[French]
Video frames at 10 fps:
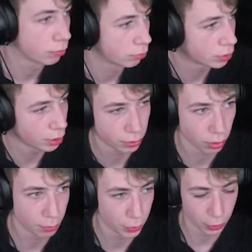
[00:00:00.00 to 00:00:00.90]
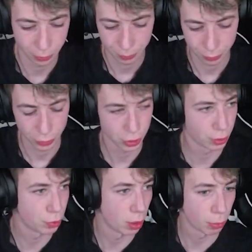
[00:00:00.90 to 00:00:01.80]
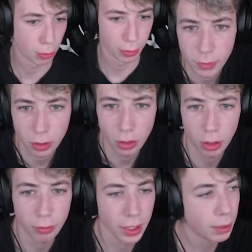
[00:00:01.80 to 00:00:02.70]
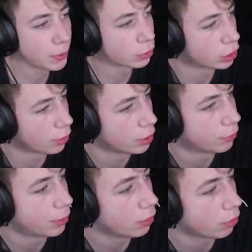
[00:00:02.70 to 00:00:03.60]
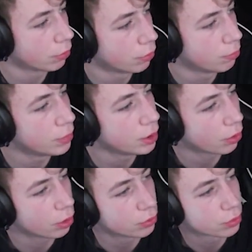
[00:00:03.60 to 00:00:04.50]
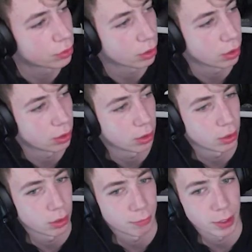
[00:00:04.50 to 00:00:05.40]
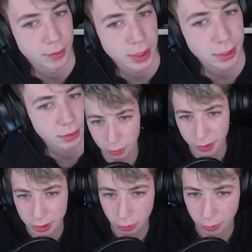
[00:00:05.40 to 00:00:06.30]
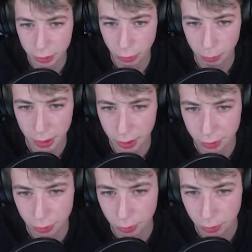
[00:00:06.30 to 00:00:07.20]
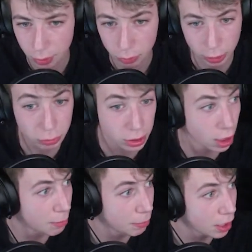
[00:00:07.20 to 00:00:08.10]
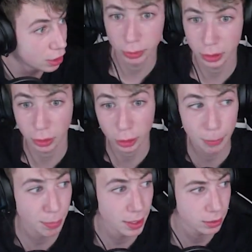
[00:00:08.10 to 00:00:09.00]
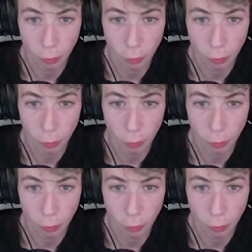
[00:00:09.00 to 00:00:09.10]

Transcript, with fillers: savez quoi Mieux. J'ai mieux à proposer. Non, en vrai, parce que j'avais fait une, mini-run sur euh, Five Nights. Euh, vas-y, on va se remettre là-dessus. De toute façon, c'est la même rage, Que ce soit Cuphead,